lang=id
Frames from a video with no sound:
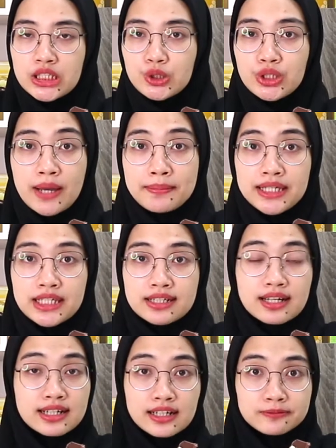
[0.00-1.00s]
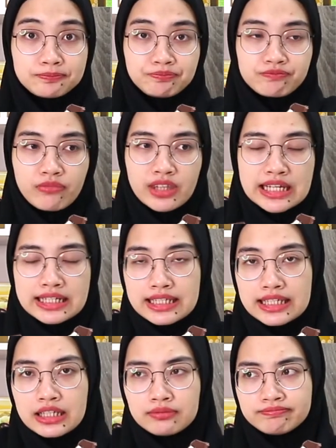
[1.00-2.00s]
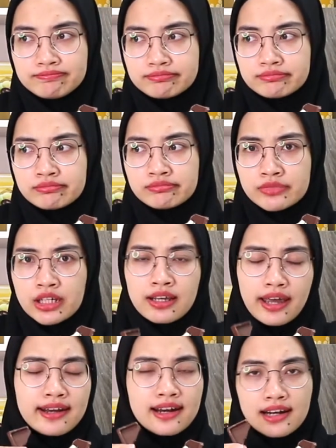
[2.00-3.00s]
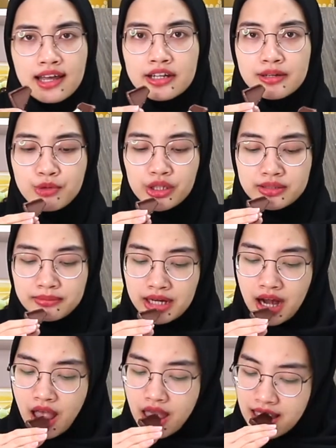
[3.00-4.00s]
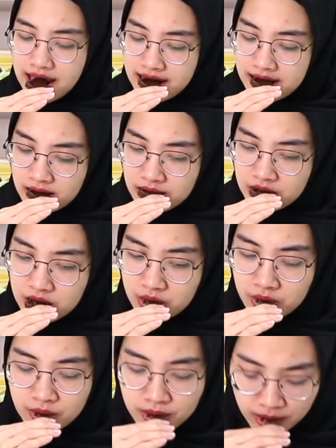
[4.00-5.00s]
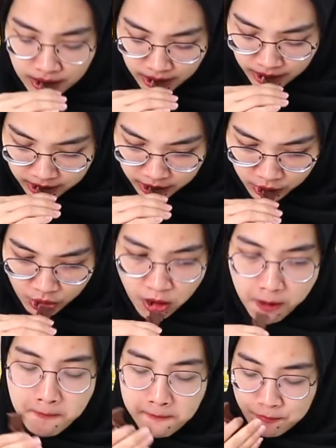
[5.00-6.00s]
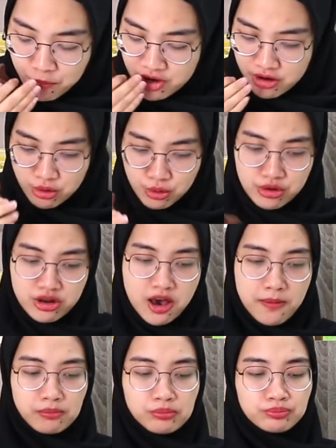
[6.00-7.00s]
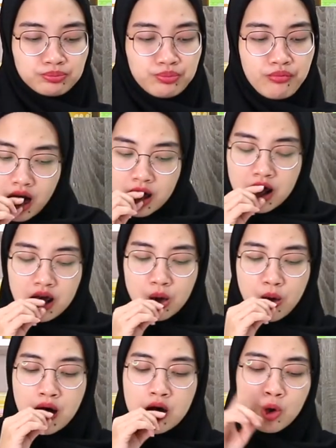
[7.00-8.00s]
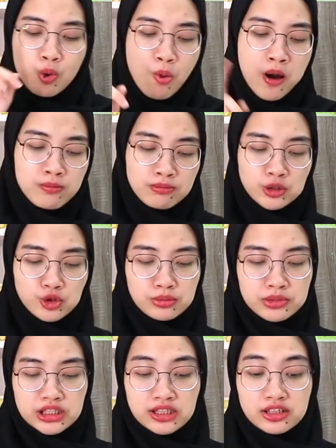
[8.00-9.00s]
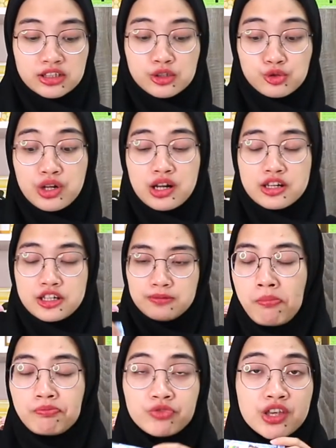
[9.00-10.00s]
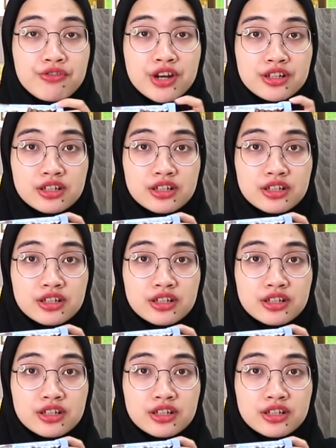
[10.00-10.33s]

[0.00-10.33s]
tuh nggak bikin enak jadi enak lah dibuat nyemil oh jatuh dia terus aku mau cobain yang satunya lagi ini versi